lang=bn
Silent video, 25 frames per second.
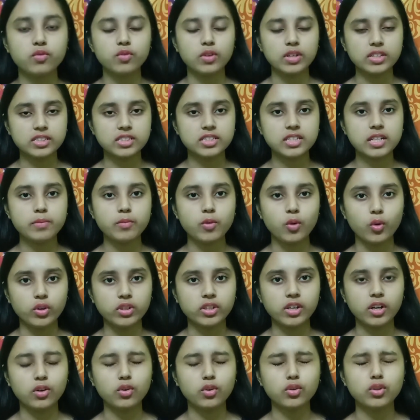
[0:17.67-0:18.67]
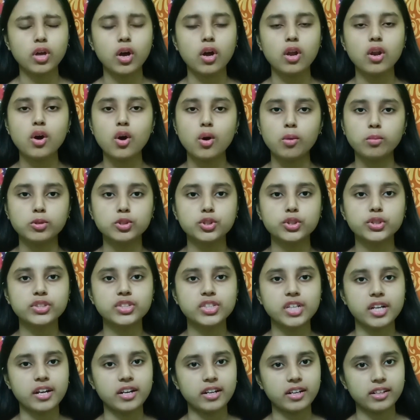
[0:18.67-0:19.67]
ফার্স্ট টাইম হয়ে থাকো তাহলে অবশ্যই
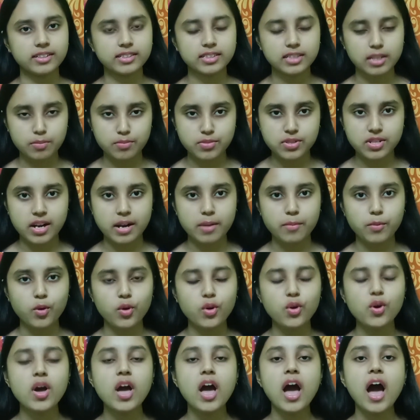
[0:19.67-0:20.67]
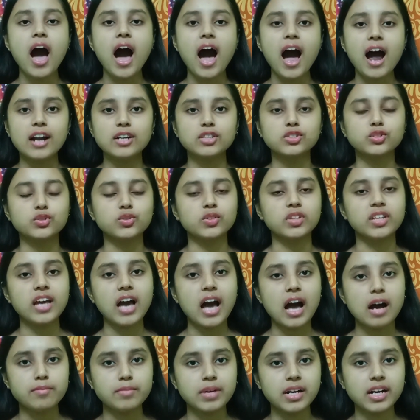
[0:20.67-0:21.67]
চ্যানেলটাকে সাবস্ক্রাইব করো আর যদি
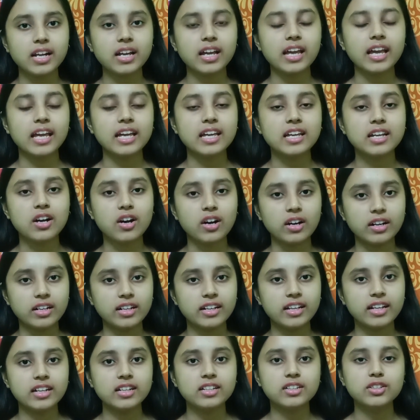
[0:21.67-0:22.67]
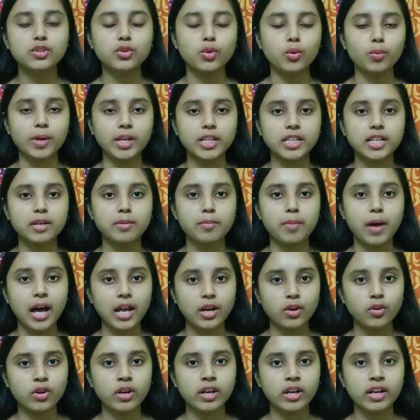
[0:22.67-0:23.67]
আমার এই কন্টেন্ট তোমাদের
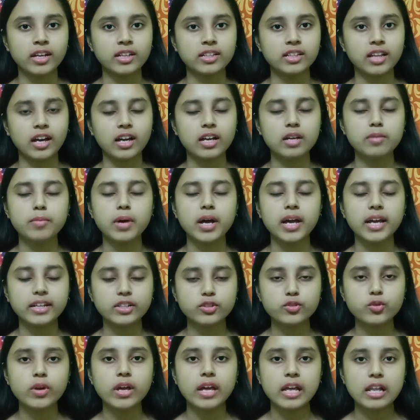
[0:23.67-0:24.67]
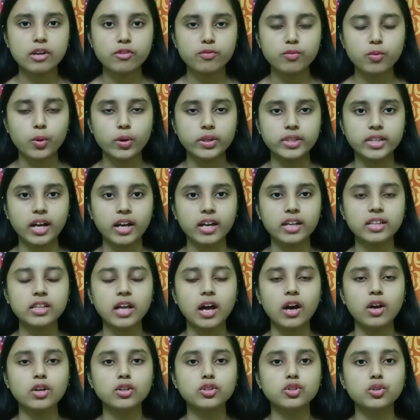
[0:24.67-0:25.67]
ভালো লেগে থাকে বা একটু হেল্প হয়ে থাকে
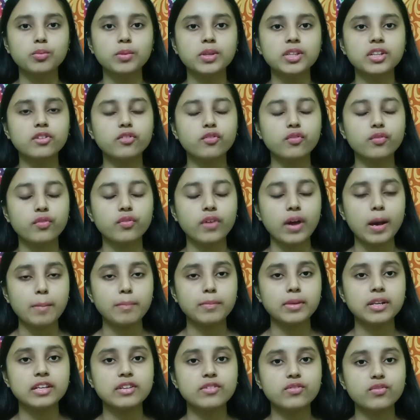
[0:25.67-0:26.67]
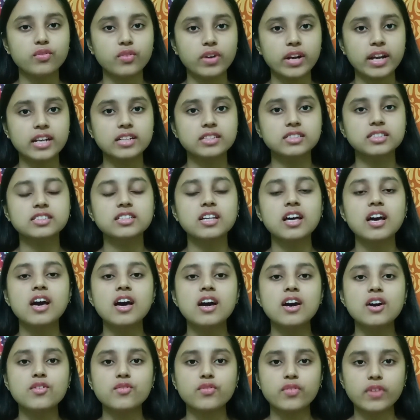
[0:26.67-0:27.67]
তাহলে তোমাদের ফ্যামিলি ফ্রেন্ডস
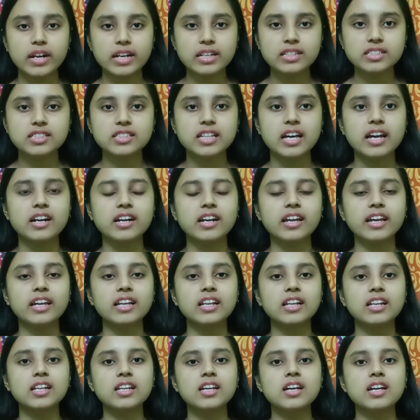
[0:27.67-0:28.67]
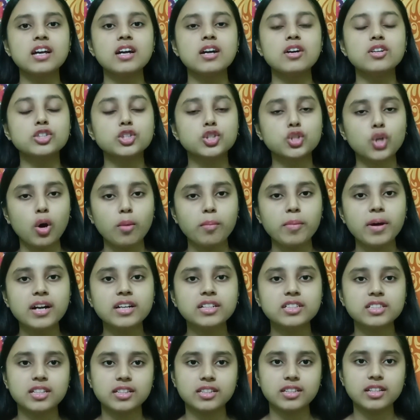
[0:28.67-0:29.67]
ফ্রেন্ড সার্কেল সবার
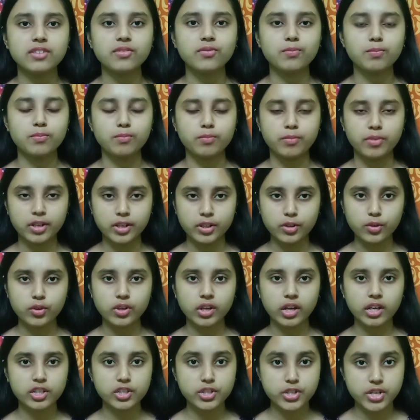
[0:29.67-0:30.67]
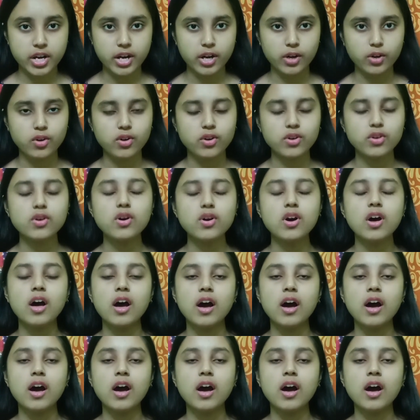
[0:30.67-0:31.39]
সাথে ভিডিওটাকে শেয়ার করো